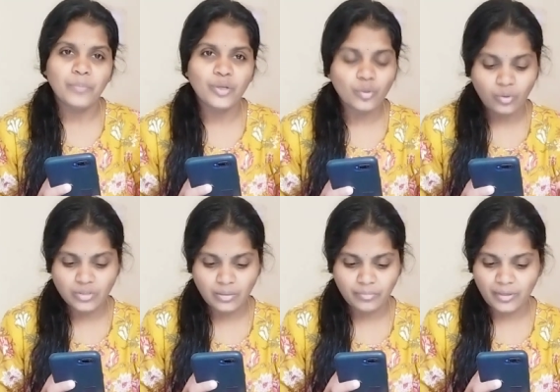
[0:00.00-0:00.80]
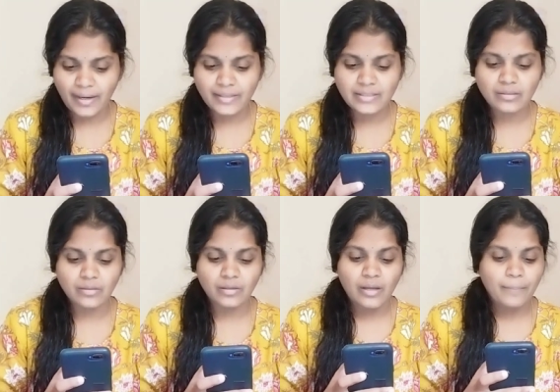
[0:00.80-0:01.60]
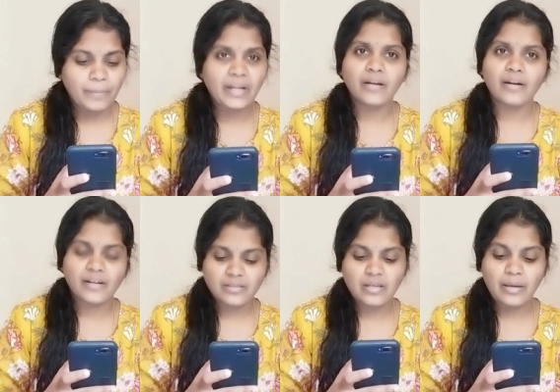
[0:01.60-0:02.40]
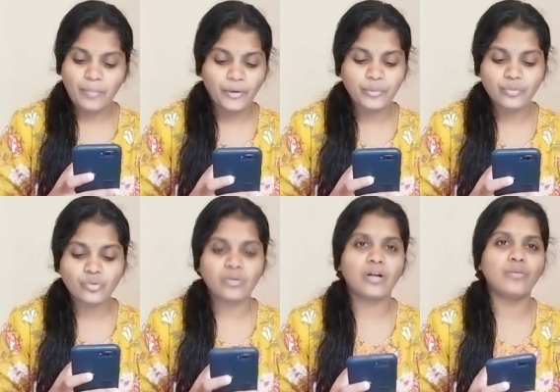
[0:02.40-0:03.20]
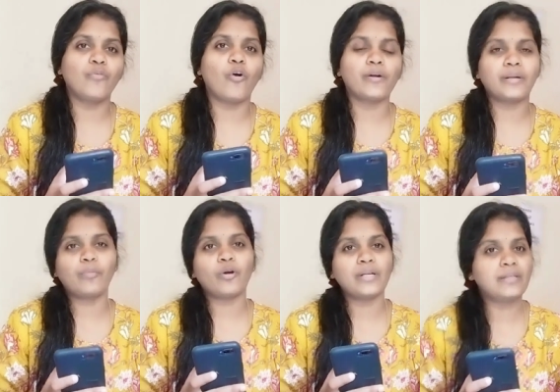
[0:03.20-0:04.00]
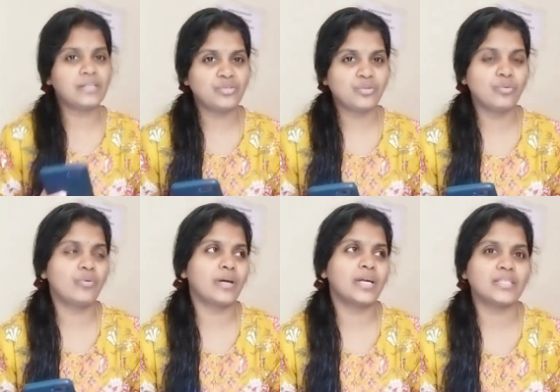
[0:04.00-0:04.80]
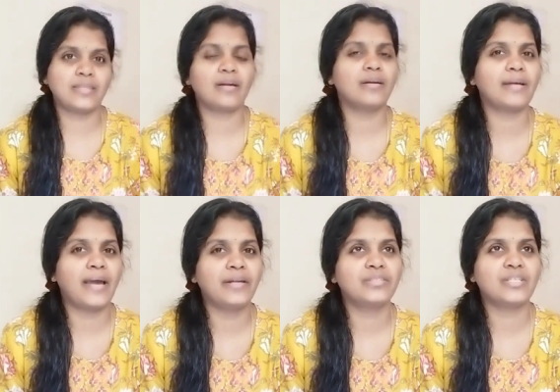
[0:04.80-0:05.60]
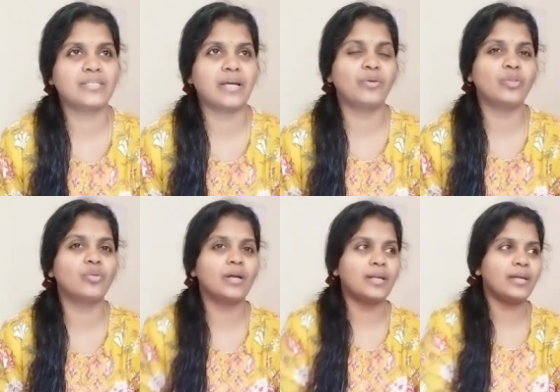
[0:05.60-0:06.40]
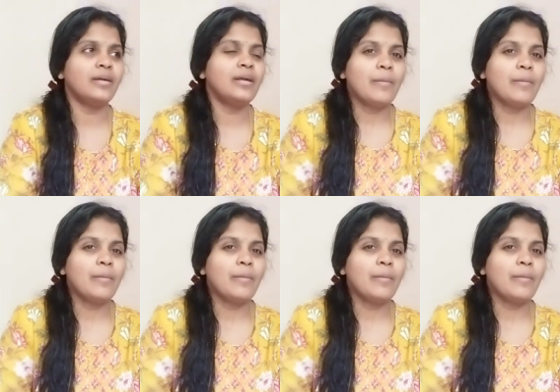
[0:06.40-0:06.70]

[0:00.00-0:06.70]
మిన్ను కోసం రైస్ ప్లెయిన్ రైస్ ఏం అనుకుంటున్నాను వాటర్ బాటిల్ టిష్యూ కూడా ఖచ్చితంగా క్యారీ చేస్తాను ఎందుకంటే